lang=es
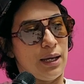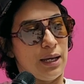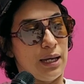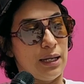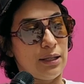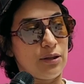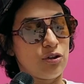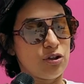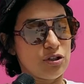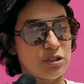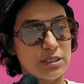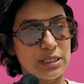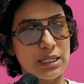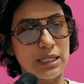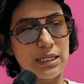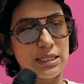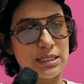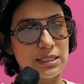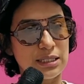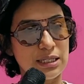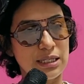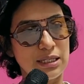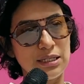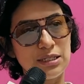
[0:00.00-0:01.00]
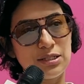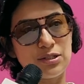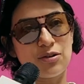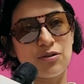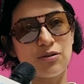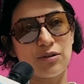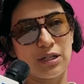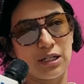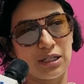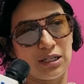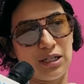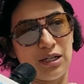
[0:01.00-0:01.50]
Entonces en este
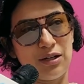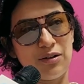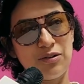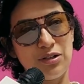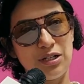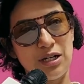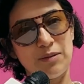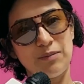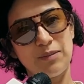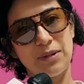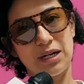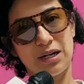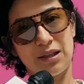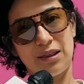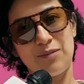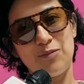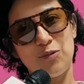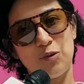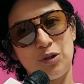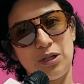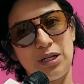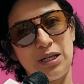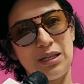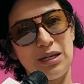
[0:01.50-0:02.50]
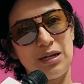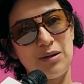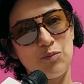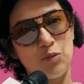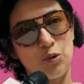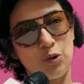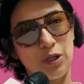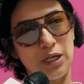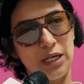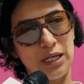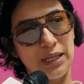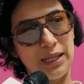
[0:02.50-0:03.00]
disco que quiero llamar de moneda en
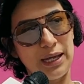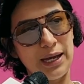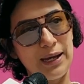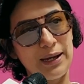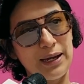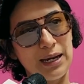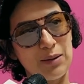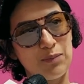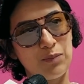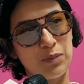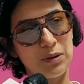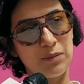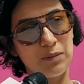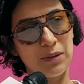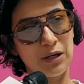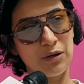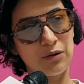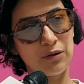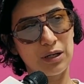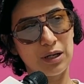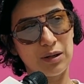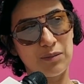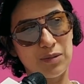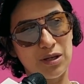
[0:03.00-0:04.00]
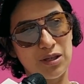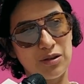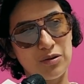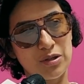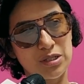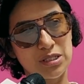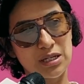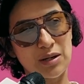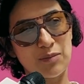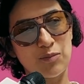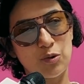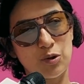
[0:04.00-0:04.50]
moneda, el primero que me dio
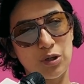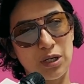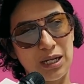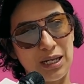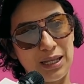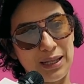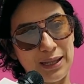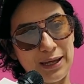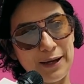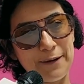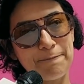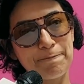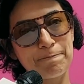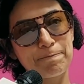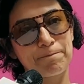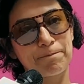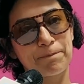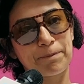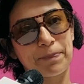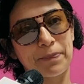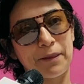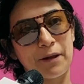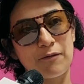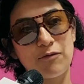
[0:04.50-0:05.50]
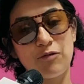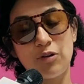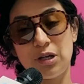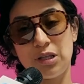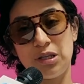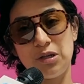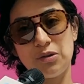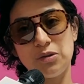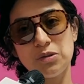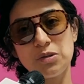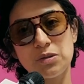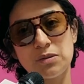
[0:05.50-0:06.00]
esa moneda fue
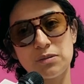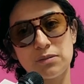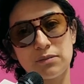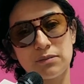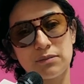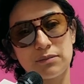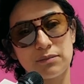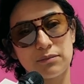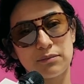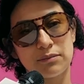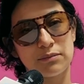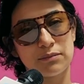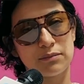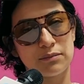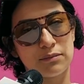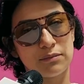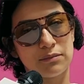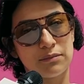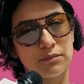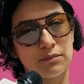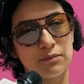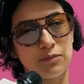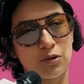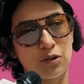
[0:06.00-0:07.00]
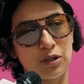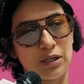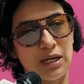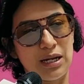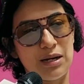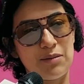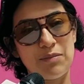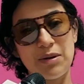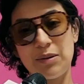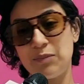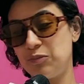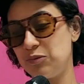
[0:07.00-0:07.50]
Dios, porque
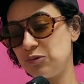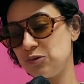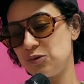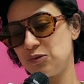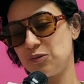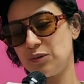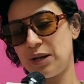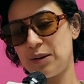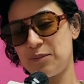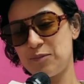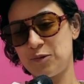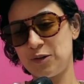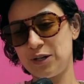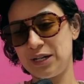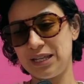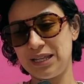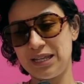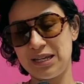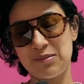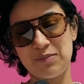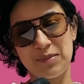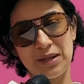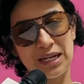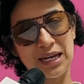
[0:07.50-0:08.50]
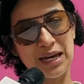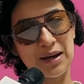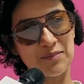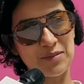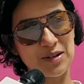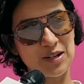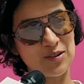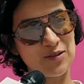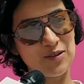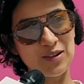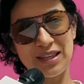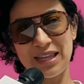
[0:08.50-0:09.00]
Él me puso una moneda en mi
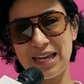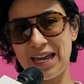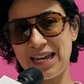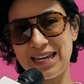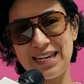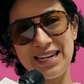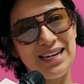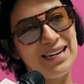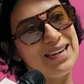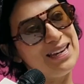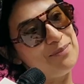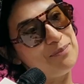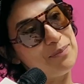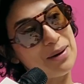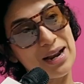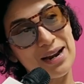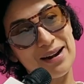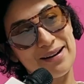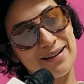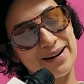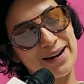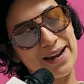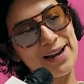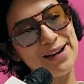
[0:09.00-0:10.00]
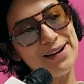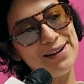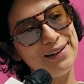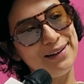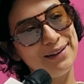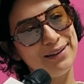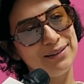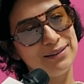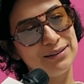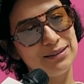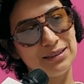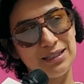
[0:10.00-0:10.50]
camino y de ahí para el real
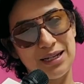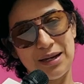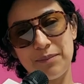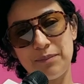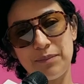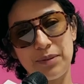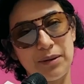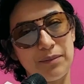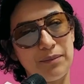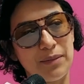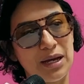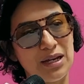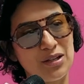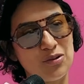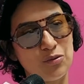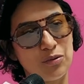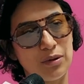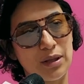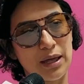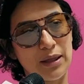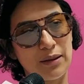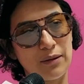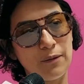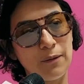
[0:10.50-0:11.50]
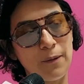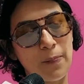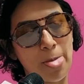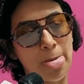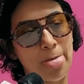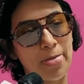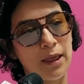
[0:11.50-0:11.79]
siempre me ha ayudado.